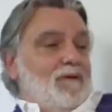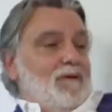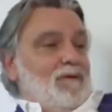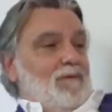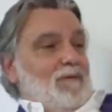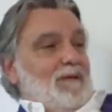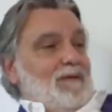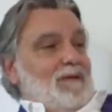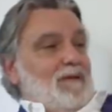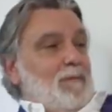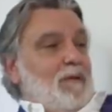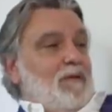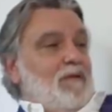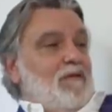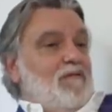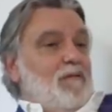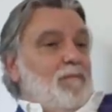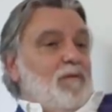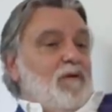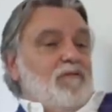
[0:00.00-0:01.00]
dire on a été
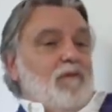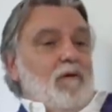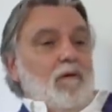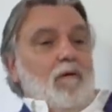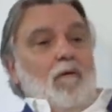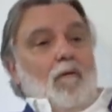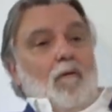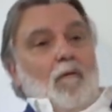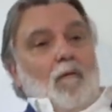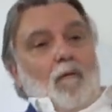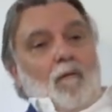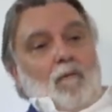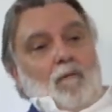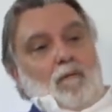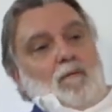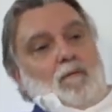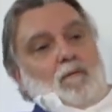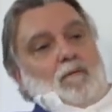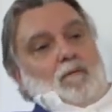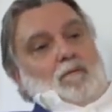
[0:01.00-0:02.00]
pénalisé par ça.
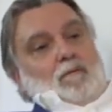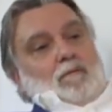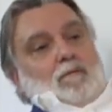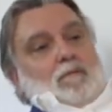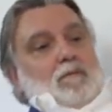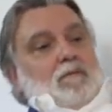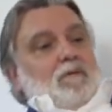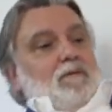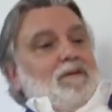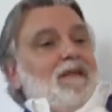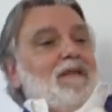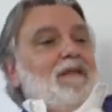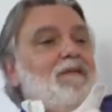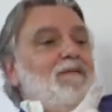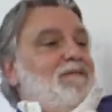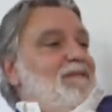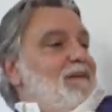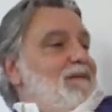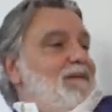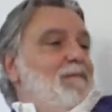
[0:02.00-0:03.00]
Il y
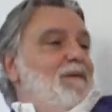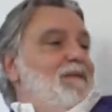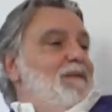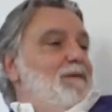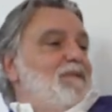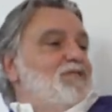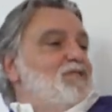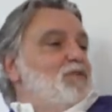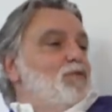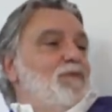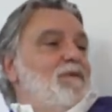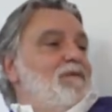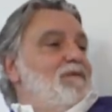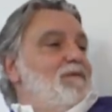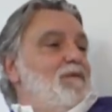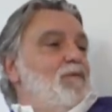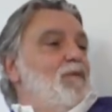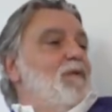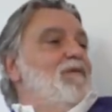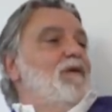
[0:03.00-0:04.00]
a certainement des matchs à
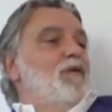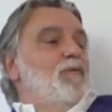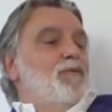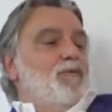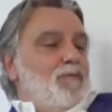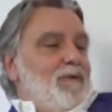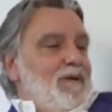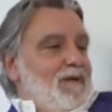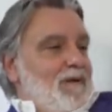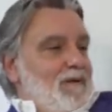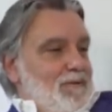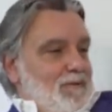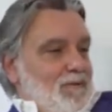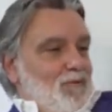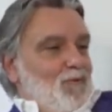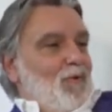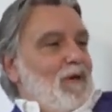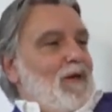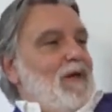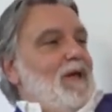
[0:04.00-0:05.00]
domicile où avec le public, on
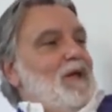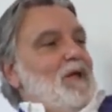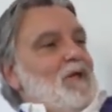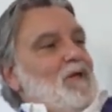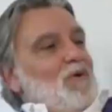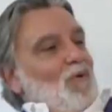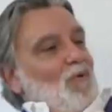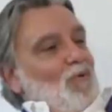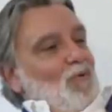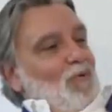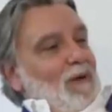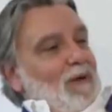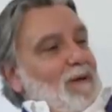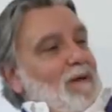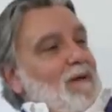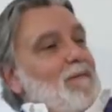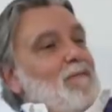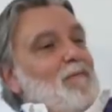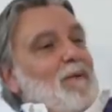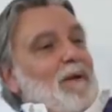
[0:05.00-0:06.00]
aurait, on
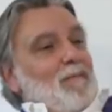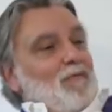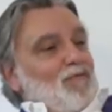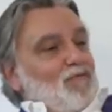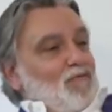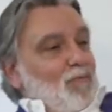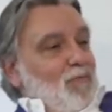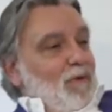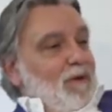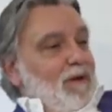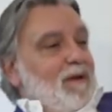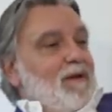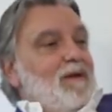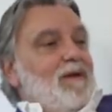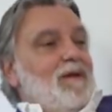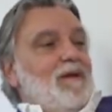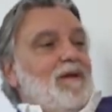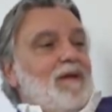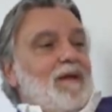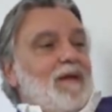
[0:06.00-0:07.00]
aurait pris plus de points
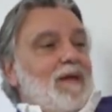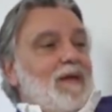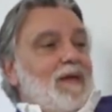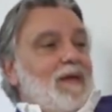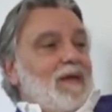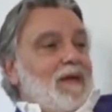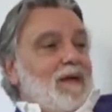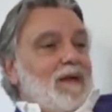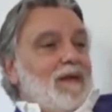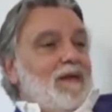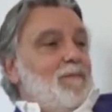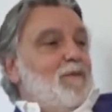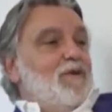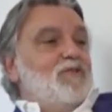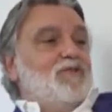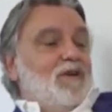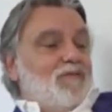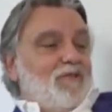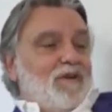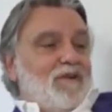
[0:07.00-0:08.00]
et, gagné des
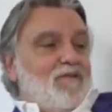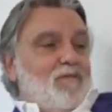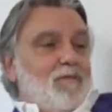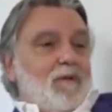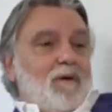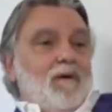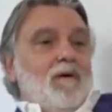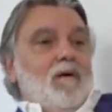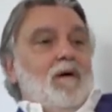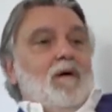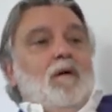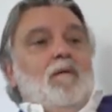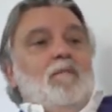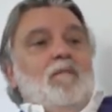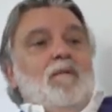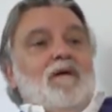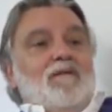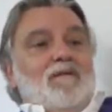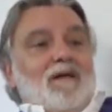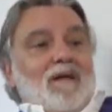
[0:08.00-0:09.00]
matchs, effectivement.
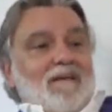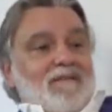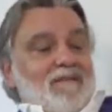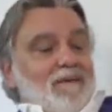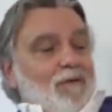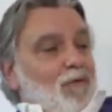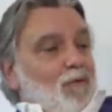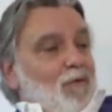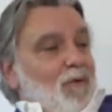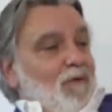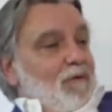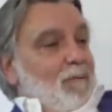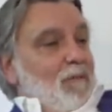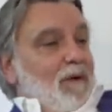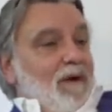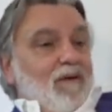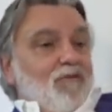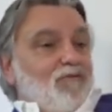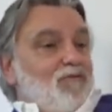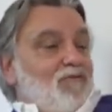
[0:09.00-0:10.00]
Mais est-ce qu'à l'extérieur on aurait fait
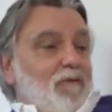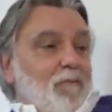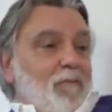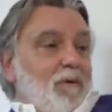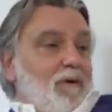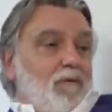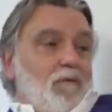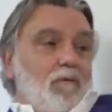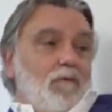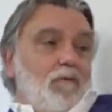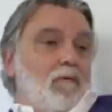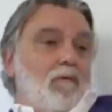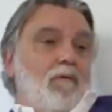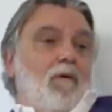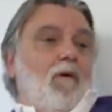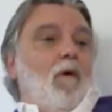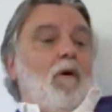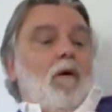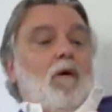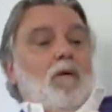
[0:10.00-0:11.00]
pareil Je ne sais pas. Donc,
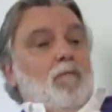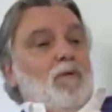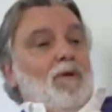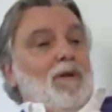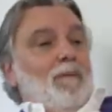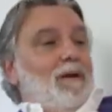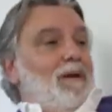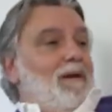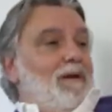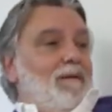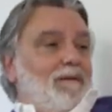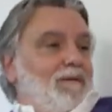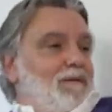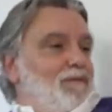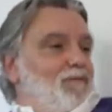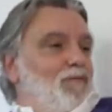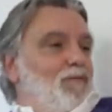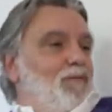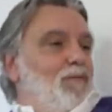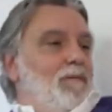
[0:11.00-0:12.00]
pour la malheur, il
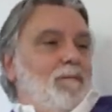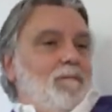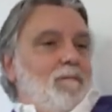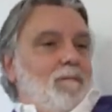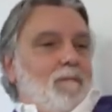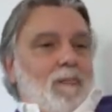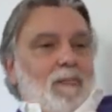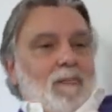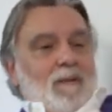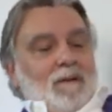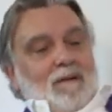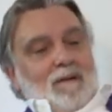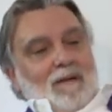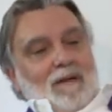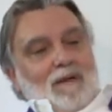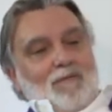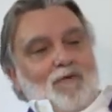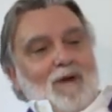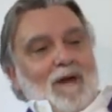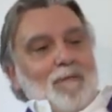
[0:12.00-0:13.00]
faut,
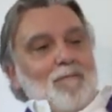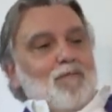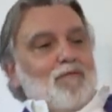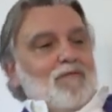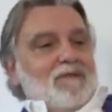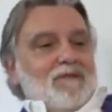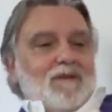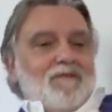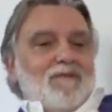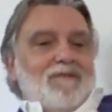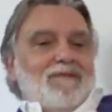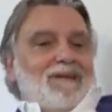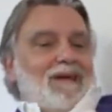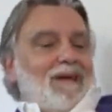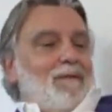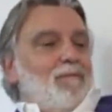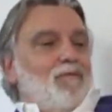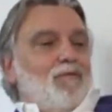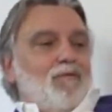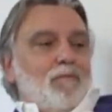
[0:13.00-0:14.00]
il faut quand même positiver, c'est quand
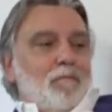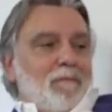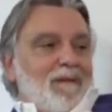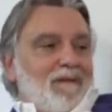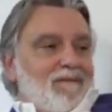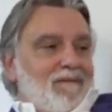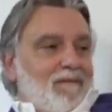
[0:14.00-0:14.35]
même une belle